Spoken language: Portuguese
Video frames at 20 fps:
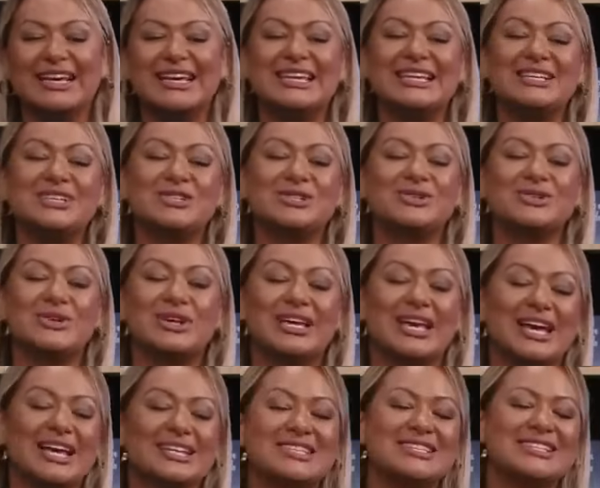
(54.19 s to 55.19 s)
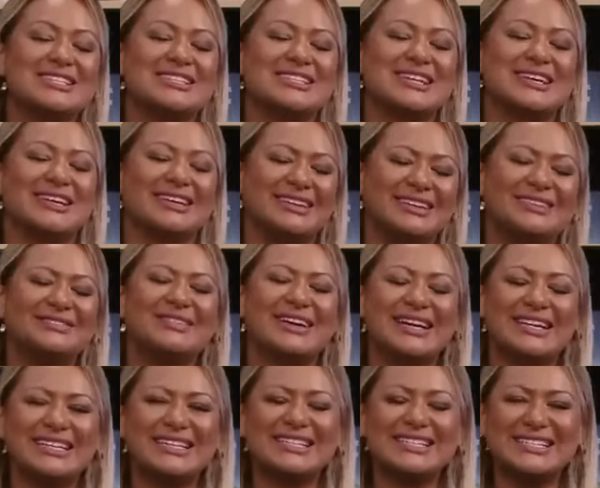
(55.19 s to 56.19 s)
Isso quer dizer
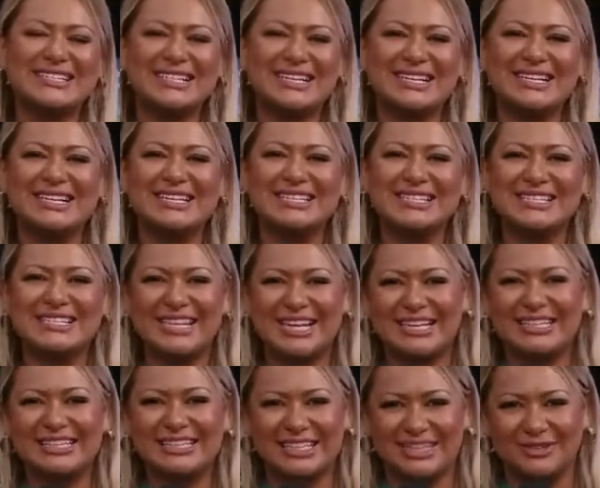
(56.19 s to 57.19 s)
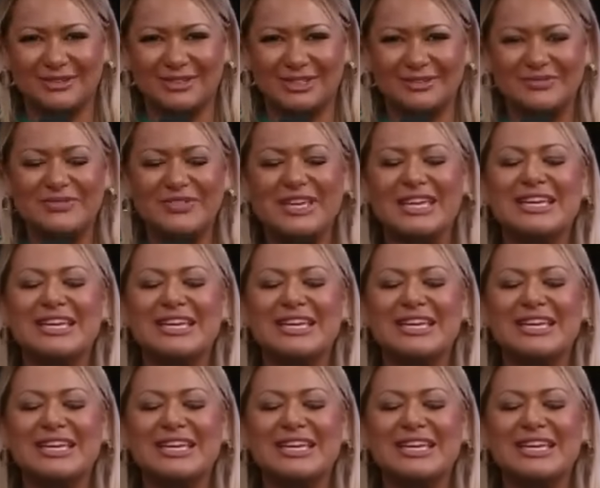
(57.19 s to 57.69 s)
emagrecer sem neuro.